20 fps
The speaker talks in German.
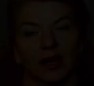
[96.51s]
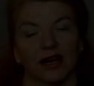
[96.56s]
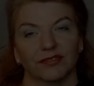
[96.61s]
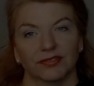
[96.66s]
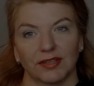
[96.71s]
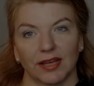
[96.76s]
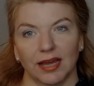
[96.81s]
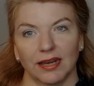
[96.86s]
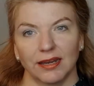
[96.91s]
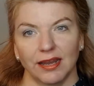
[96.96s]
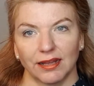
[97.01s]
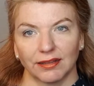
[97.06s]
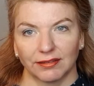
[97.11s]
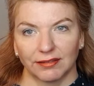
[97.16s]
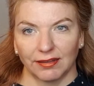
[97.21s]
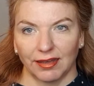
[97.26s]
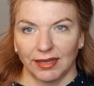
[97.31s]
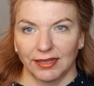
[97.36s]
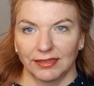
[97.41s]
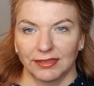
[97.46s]
Auf der anderen
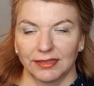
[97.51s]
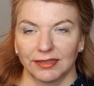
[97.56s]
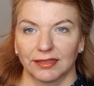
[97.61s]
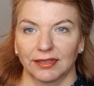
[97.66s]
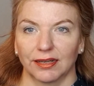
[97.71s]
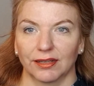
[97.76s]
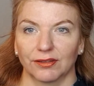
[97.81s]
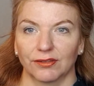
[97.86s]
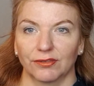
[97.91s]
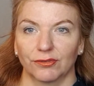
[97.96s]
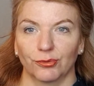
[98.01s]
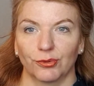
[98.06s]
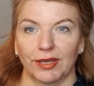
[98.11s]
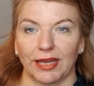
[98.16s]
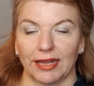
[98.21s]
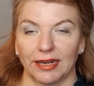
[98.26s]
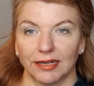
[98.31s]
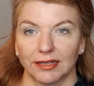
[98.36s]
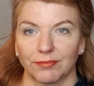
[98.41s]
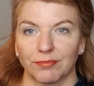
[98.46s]
Seite kannst du
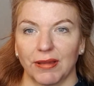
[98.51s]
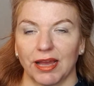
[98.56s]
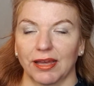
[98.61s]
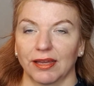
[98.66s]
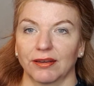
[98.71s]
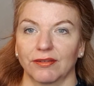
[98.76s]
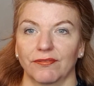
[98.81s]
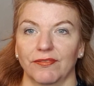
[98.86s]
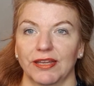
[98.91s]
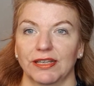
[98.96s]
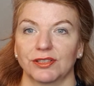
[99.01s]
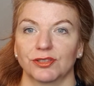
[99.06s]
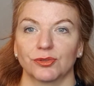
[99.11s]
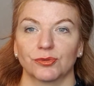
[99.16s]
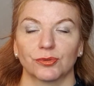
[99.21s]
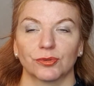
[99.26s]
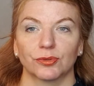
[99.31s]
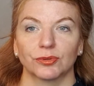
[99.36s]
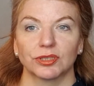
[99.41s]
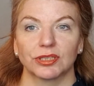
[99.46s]
Geld machen, wenn du
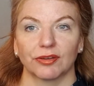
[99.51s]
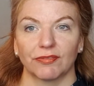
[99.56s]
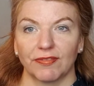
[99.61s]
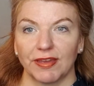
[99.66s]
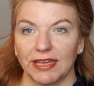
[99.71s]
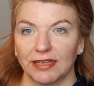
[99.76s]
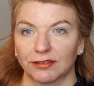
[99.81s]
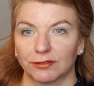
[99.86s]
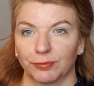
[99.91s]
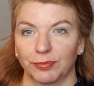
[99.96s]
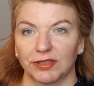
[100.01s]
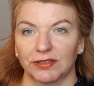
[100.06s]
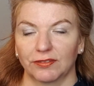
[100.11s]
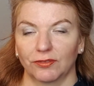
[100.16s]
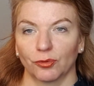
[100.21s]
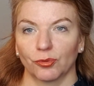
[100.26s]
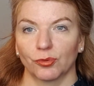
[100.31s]
unterwegs bist